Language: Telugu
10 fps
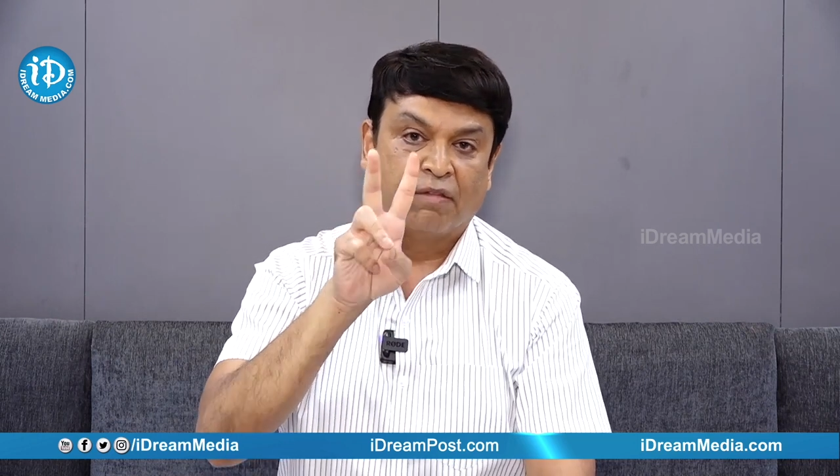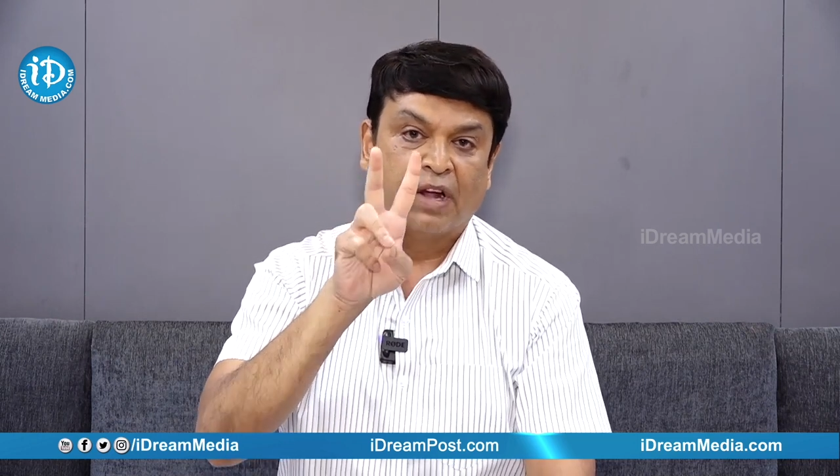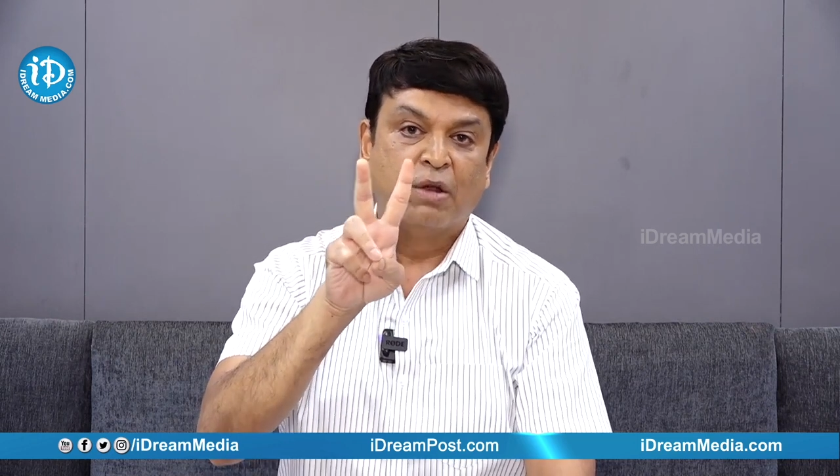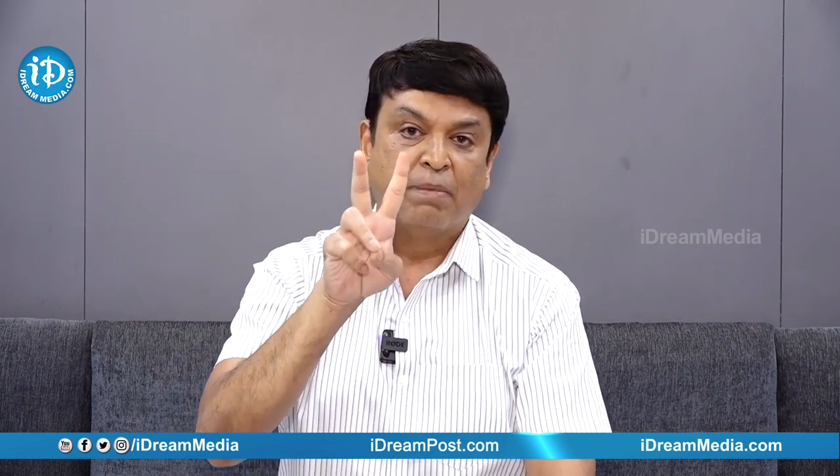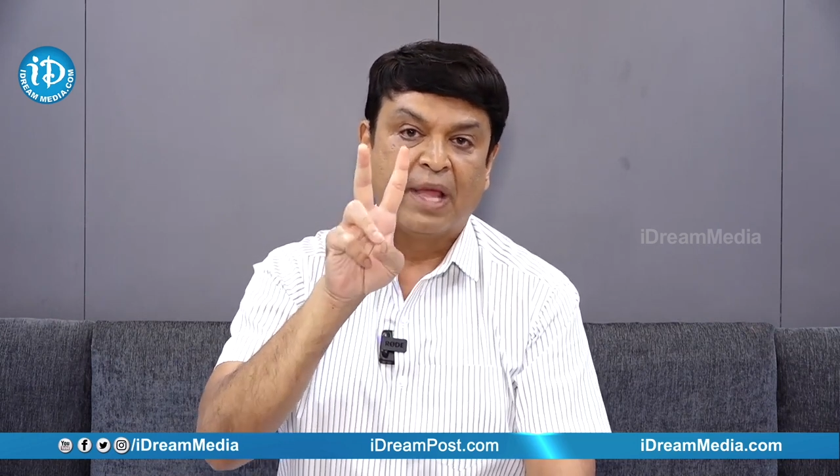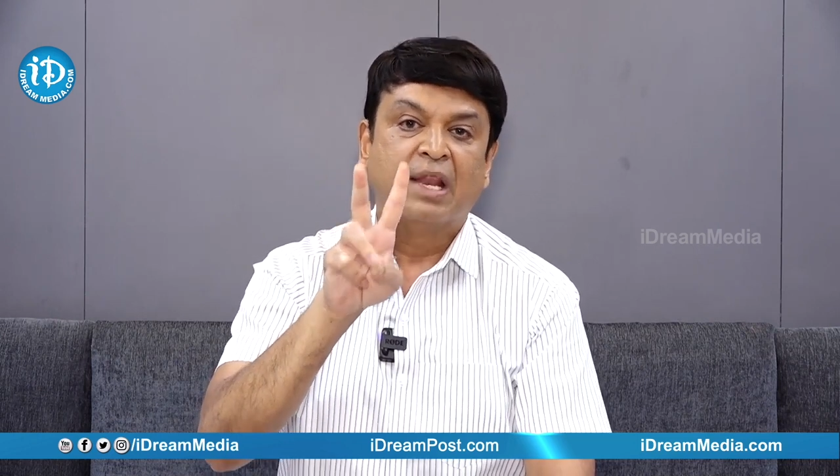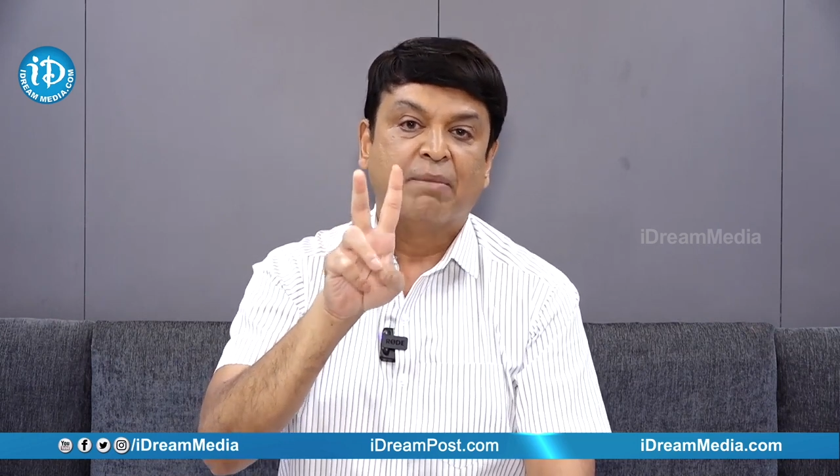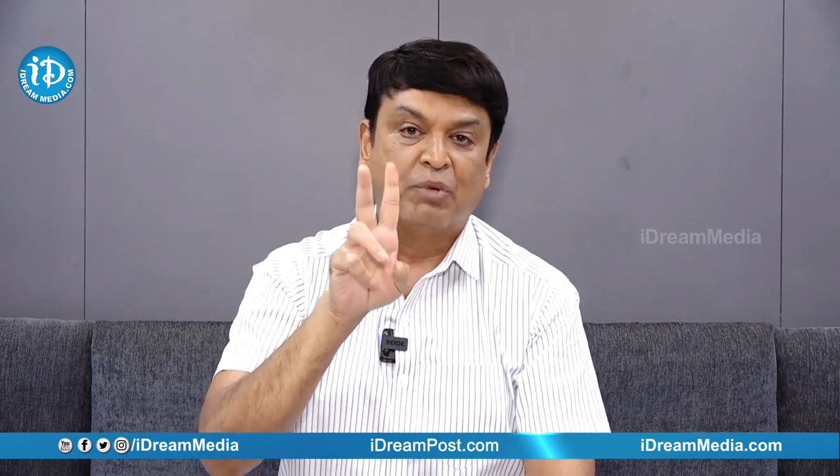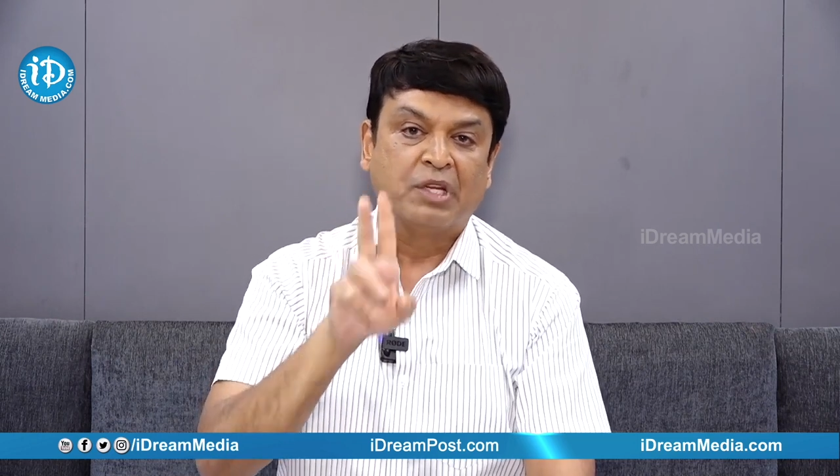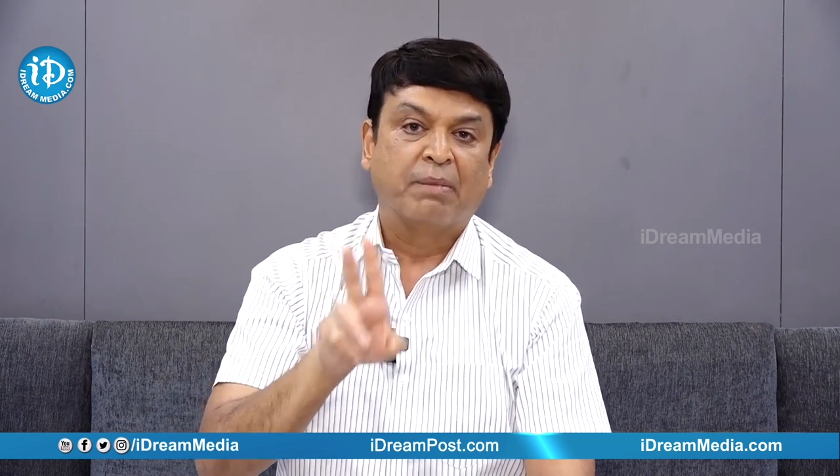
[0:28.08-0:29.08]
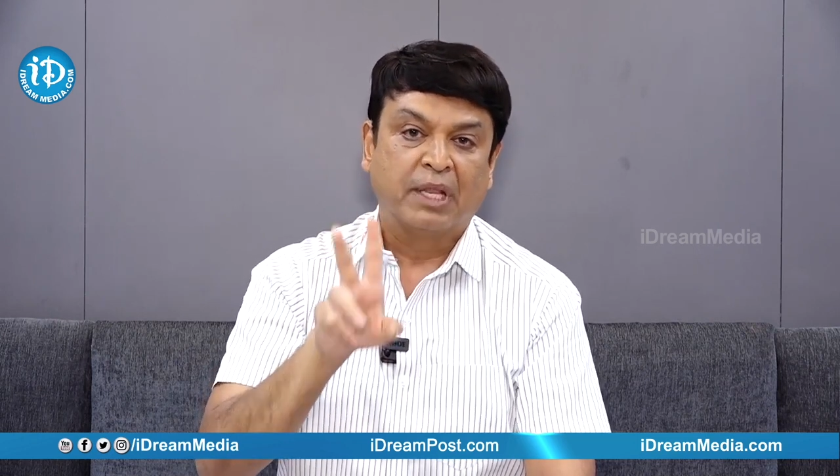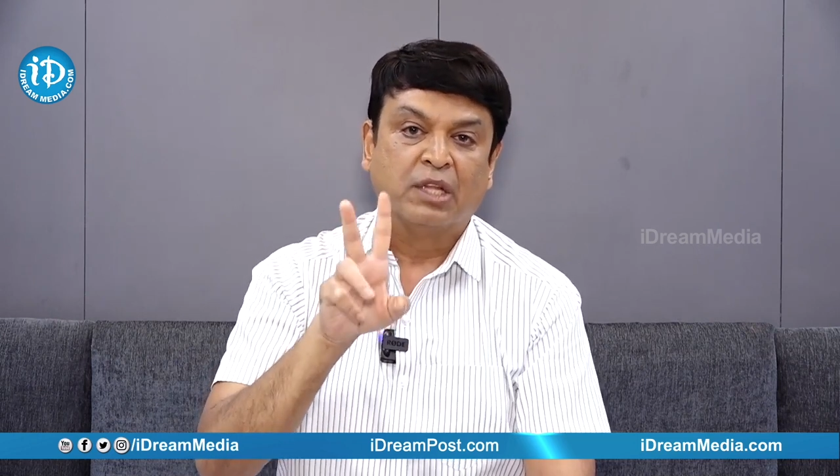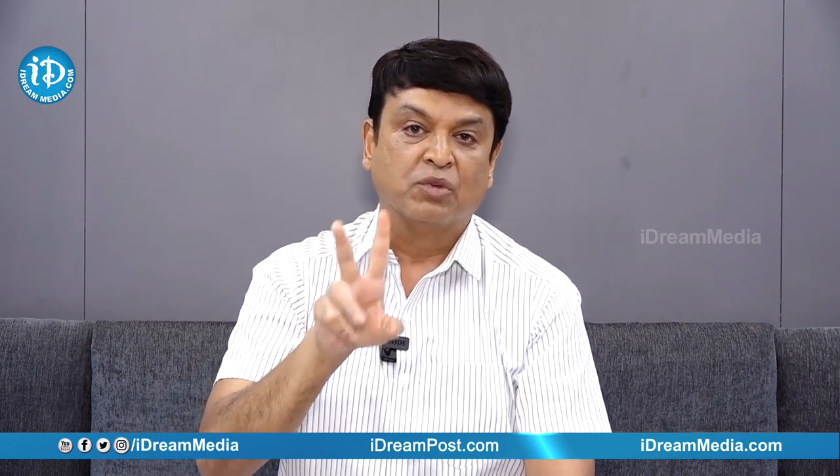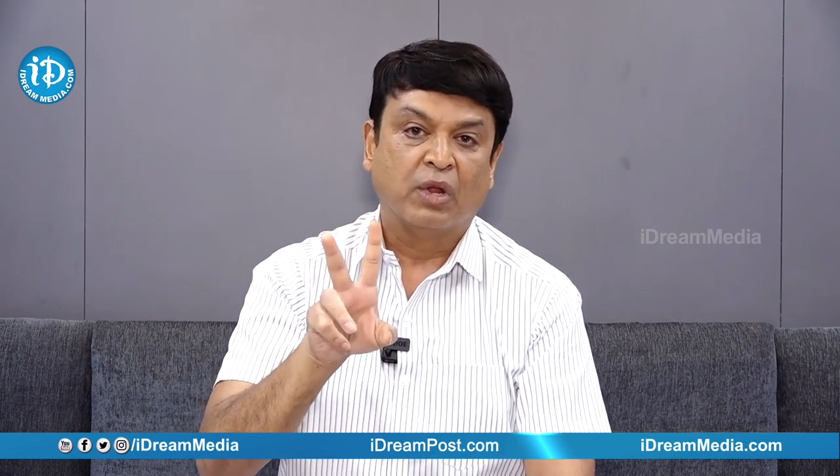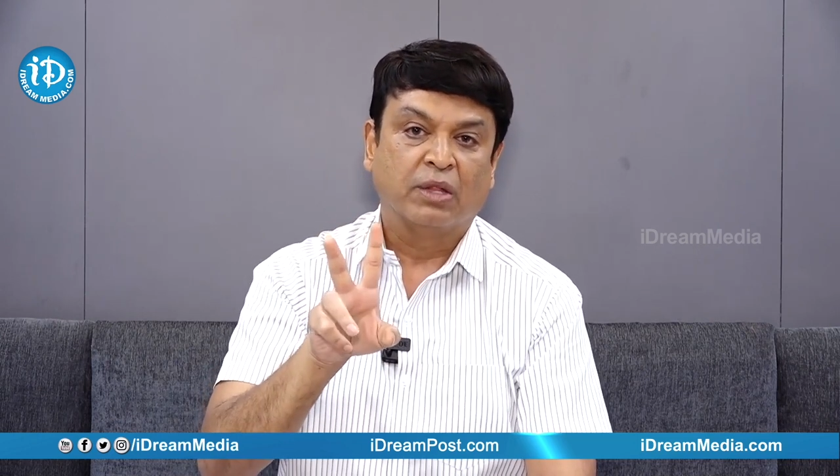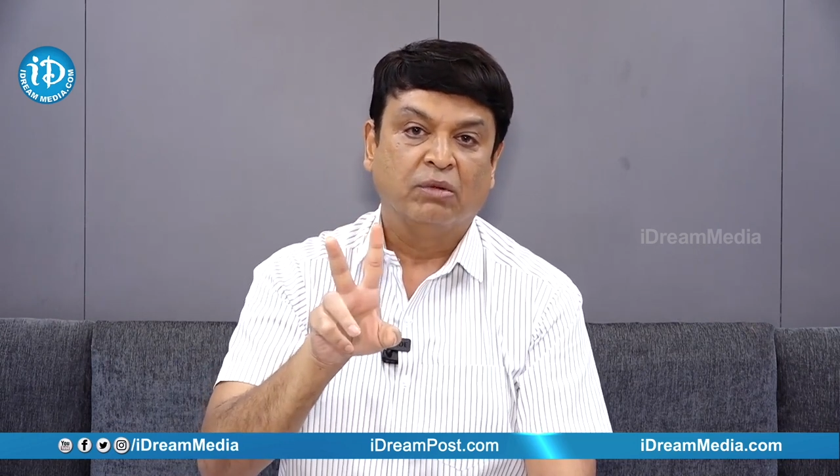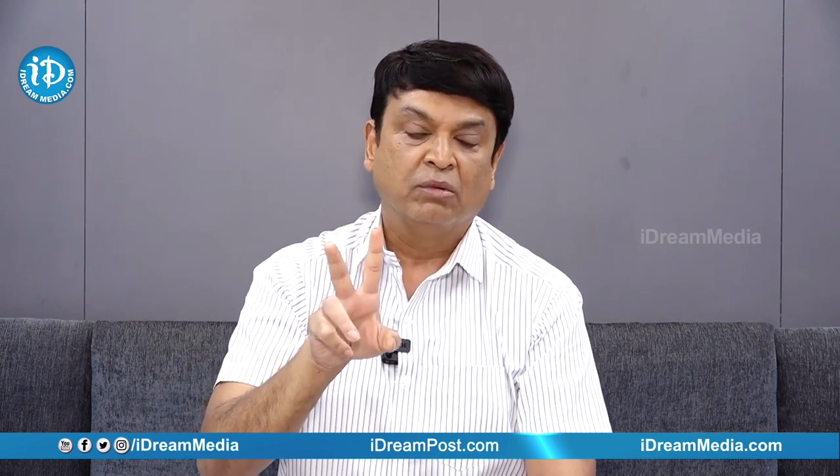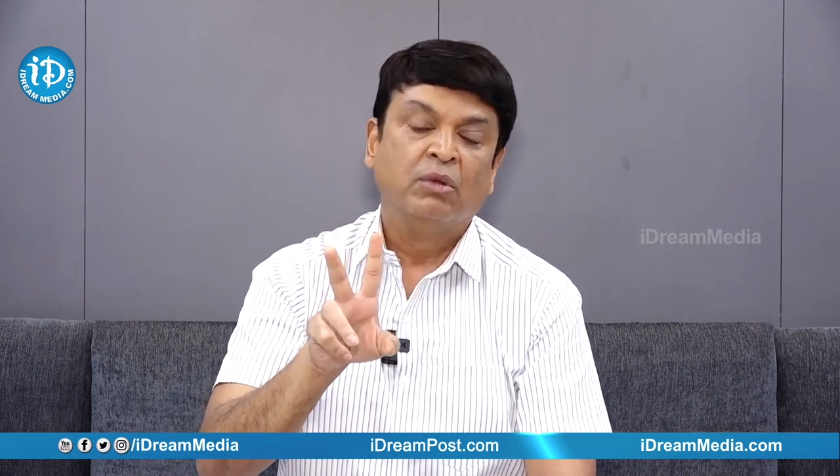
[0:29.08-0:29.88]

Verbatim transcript: ఫ్రెండ్ పేరు నేను ఇప్పుడు చెప్పదలుచుకోలేదు